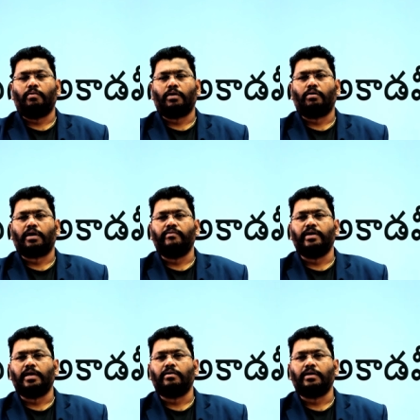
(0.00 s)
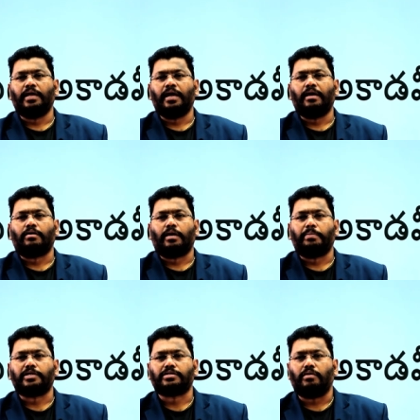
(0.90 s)
ఒక్కొక్క వీడియోలో ఏ ఏ
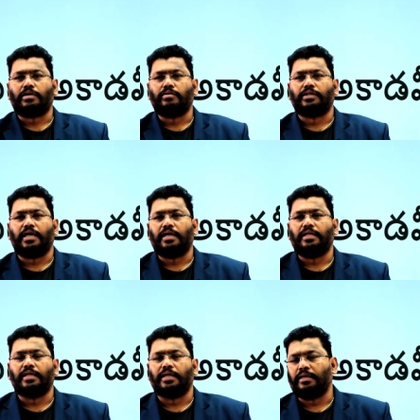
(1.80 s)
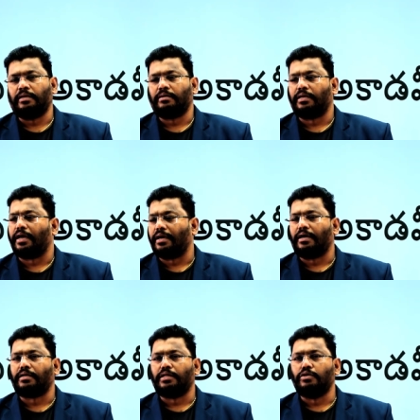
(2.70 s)
టాపిక్స్ కవర్ అవుతాయి అనేది నాకు
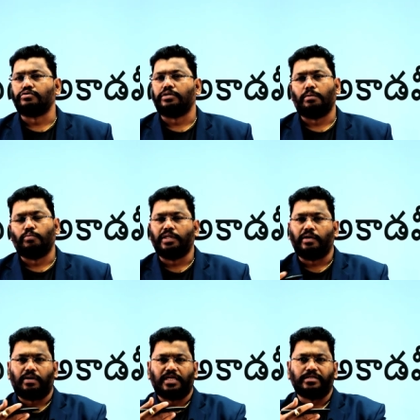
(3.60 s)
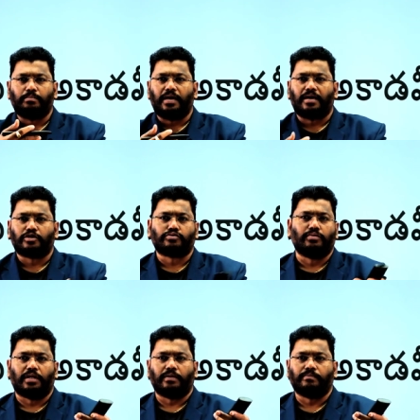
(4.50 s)
ఎట్లాగో తెలుస్తుంది ముందే ఒక లెసన్ ప్లాన్
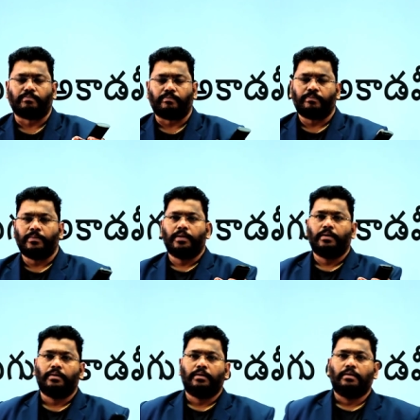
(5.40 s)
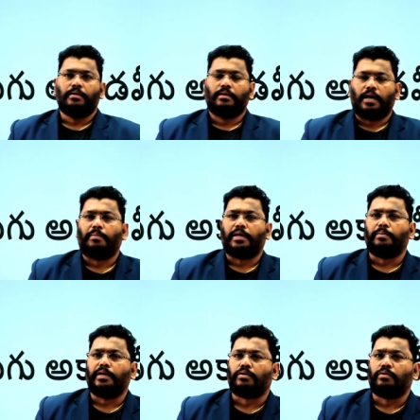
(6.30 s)
రాసుకుంటాను కాబట్టి
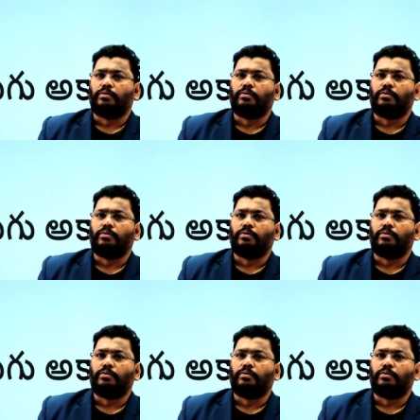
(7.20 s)
మీకు